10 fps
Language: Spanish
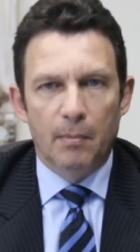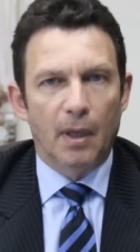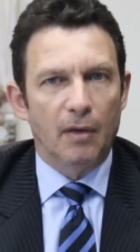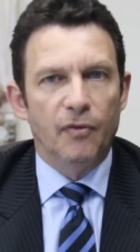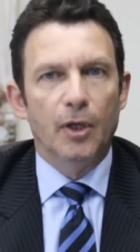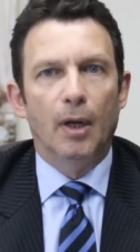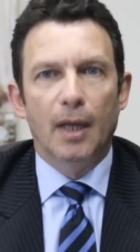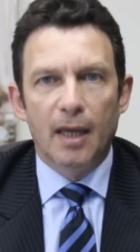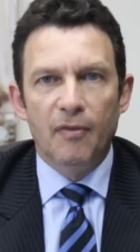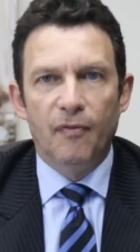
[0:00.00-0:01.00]
Me refiero
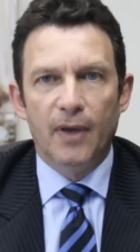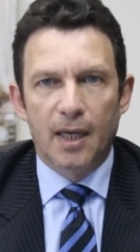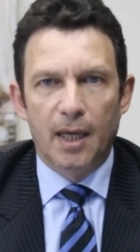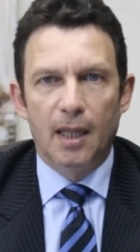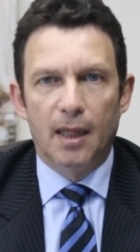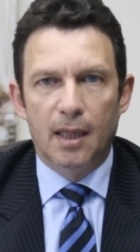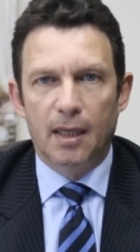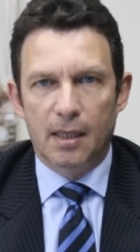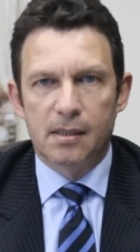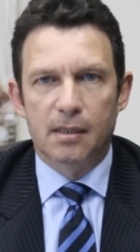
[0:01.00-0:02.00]
al
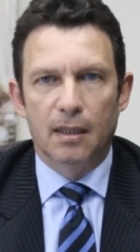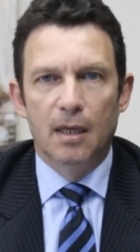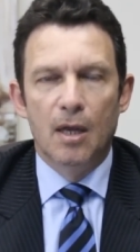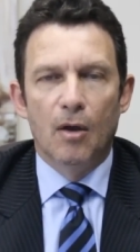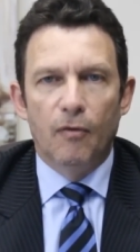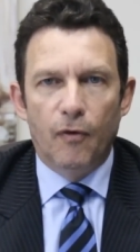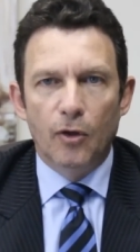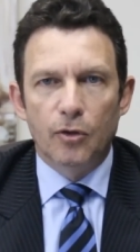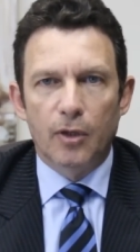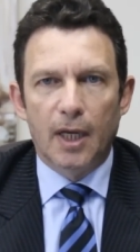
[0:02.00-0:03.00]
FGTS,
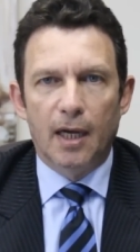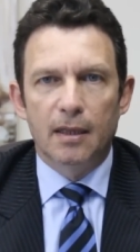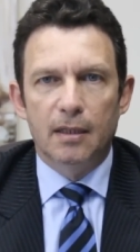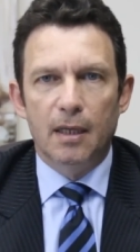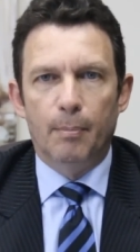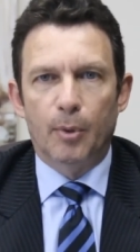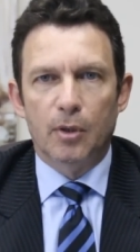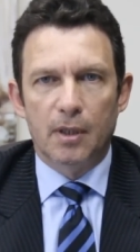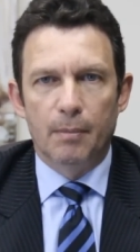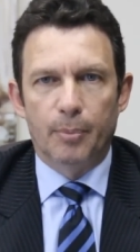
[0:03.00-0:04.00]
Fondo de Garantía
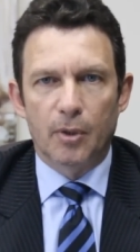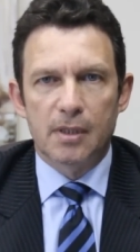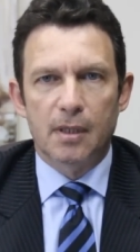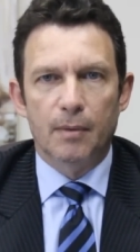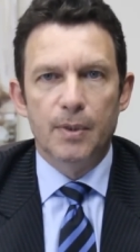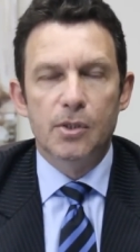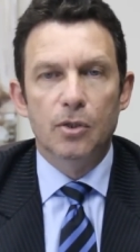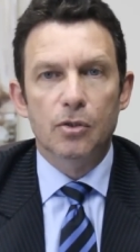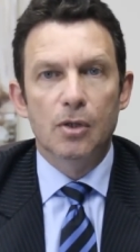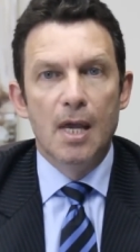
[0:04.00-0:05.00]
por Tiempo de
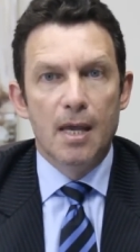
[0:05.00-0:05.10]
Servicios,